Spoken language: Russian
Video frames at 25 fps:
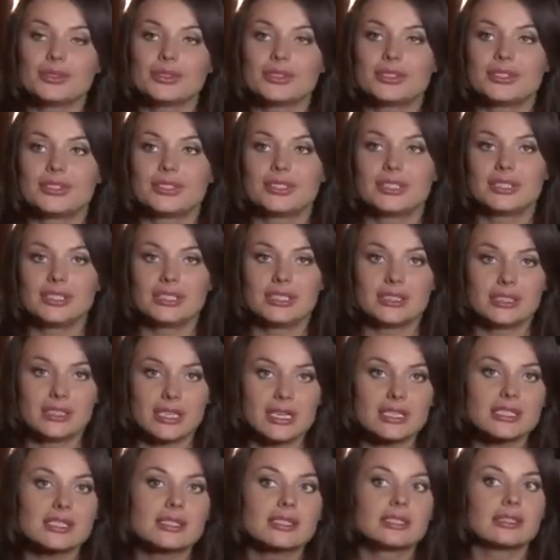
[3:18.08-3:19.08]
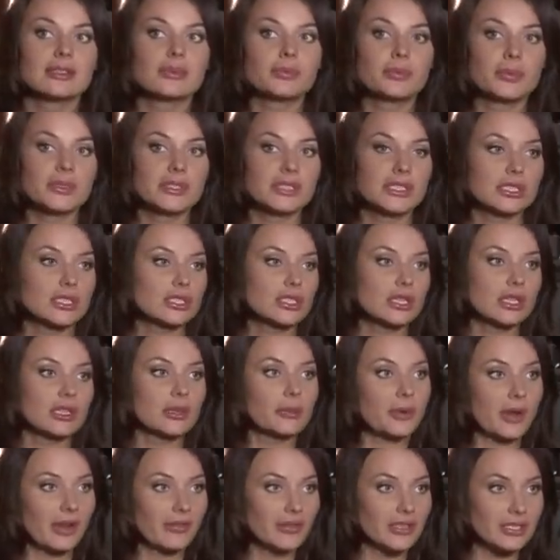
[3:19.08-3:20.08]
Вот. И нас э,
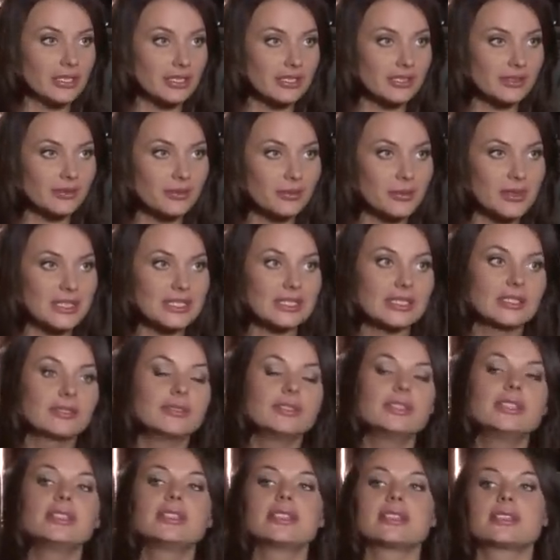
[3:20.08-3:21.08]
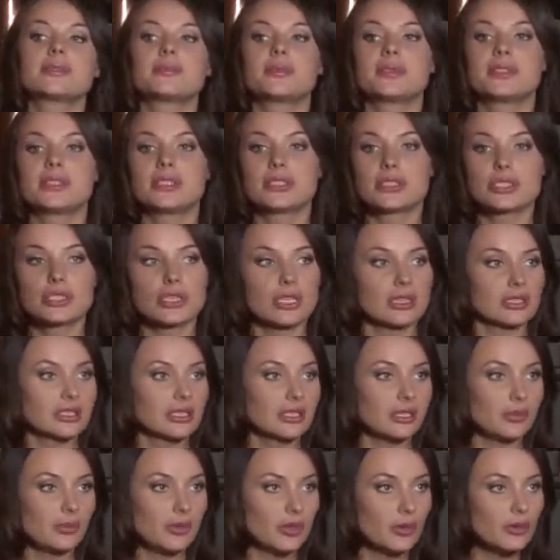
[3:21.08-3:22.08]
поддержало правительство Москвы, нас поддержал
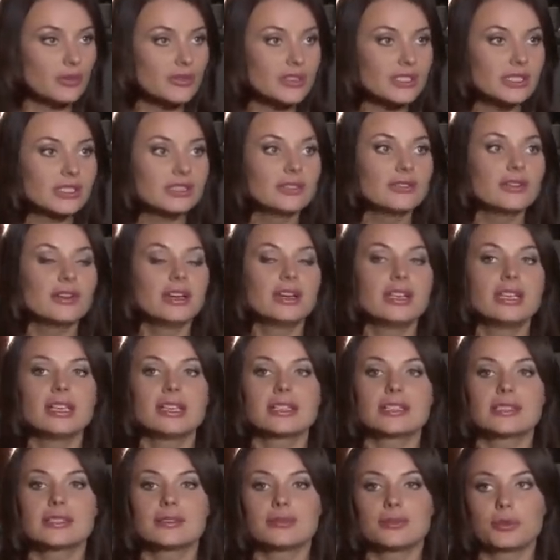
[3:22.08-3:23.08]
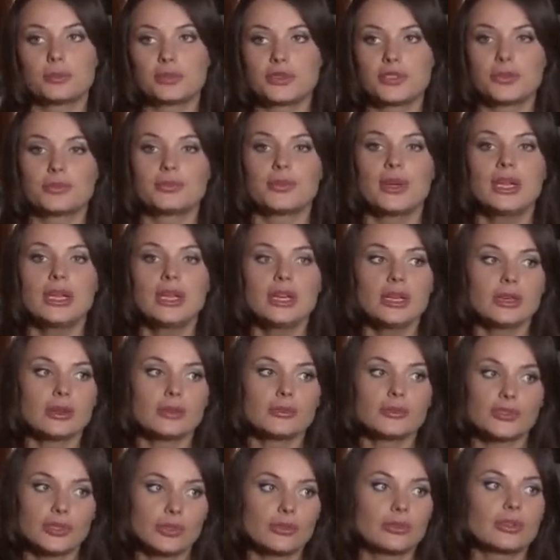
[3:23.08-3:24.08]
Кремлевский дворец. В общем,
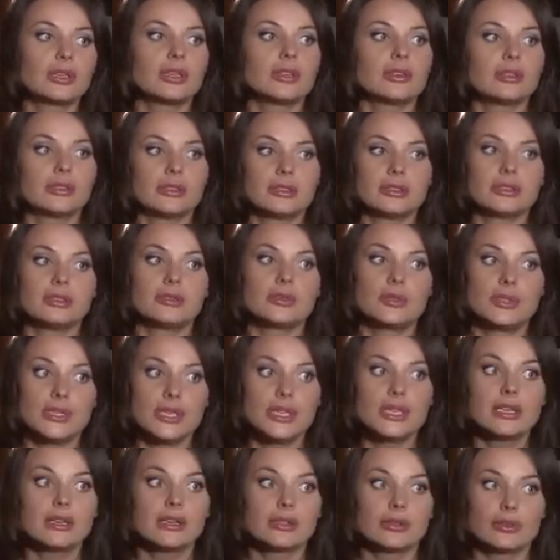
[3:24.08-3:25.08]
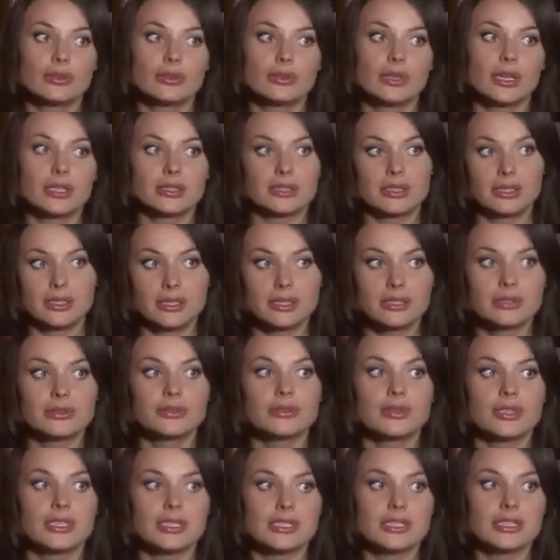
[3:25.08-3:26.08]
много э, людей, которые
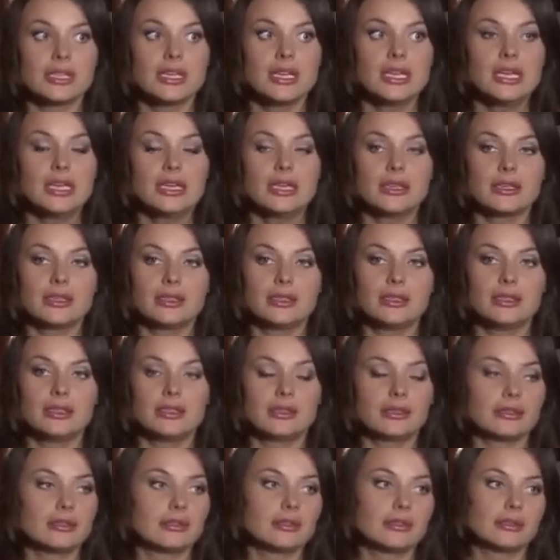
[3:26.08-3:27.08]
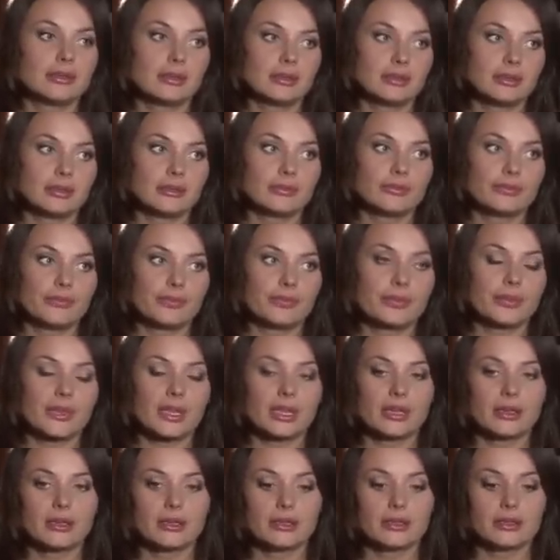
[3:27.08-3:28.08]
откликнулись и а,
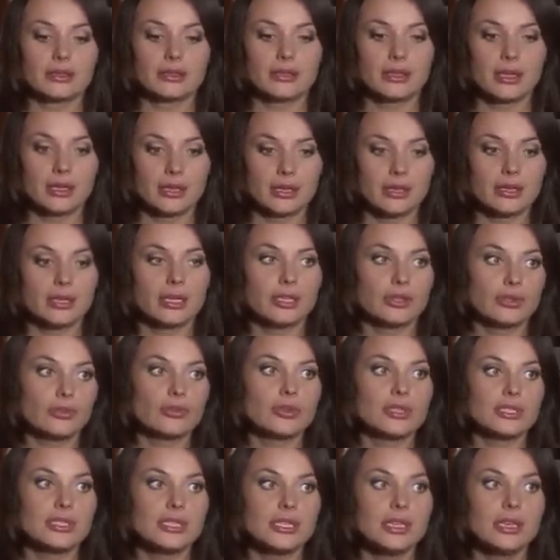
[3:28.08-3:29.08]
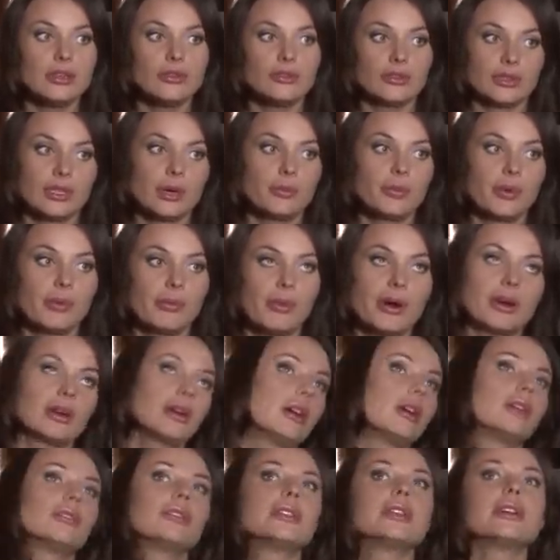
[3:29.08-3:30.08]
на эту идею, и нам
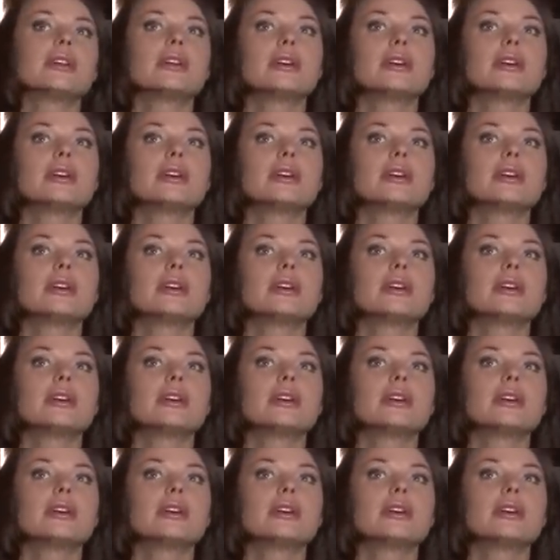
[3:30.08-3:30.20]
помогают.